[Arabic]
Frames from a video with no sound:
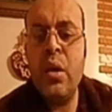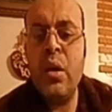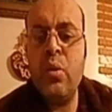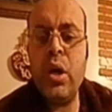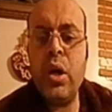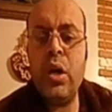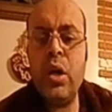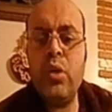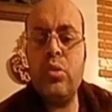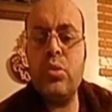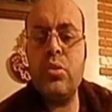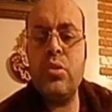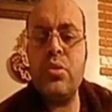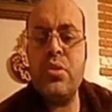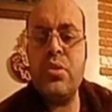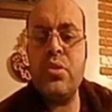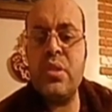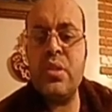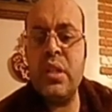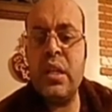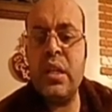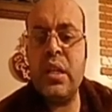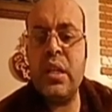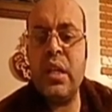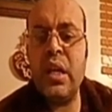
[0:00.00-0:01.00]

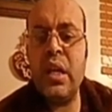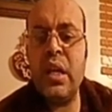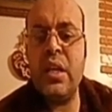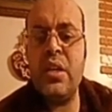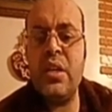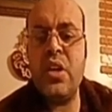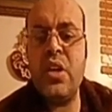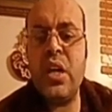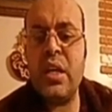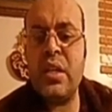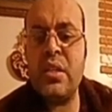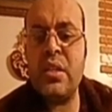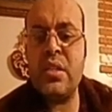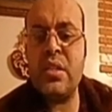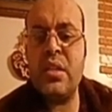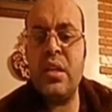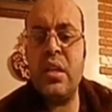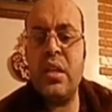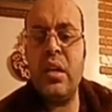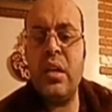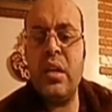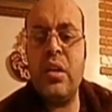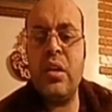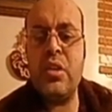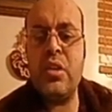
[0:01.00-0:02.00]
وحدوث نتائج
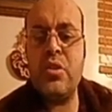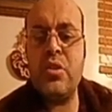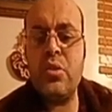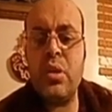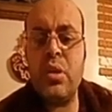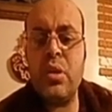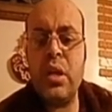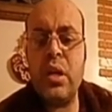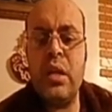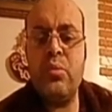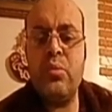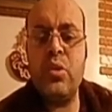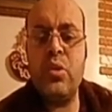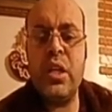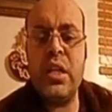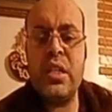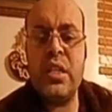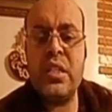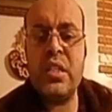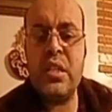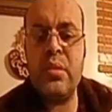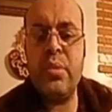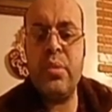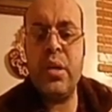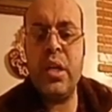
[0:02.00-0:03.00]
عكسية والجرعة
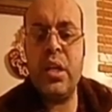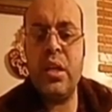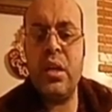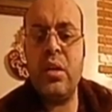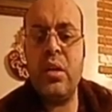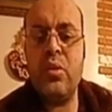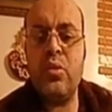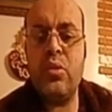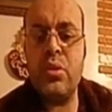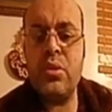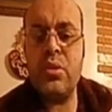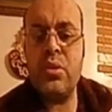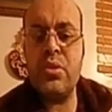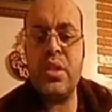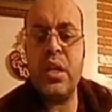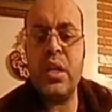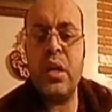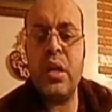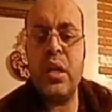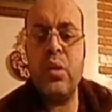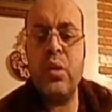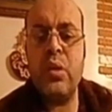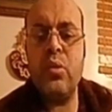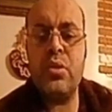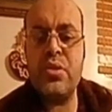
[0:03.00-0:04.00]
المناسبة هي قرص
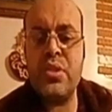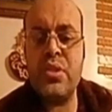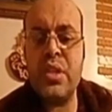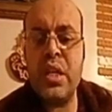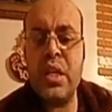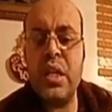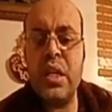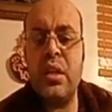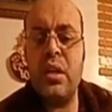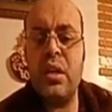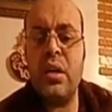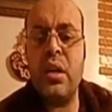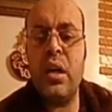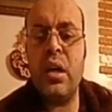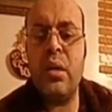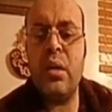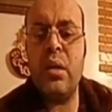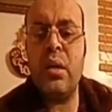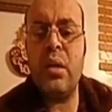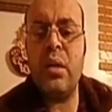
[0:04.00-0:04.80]
أو قرصين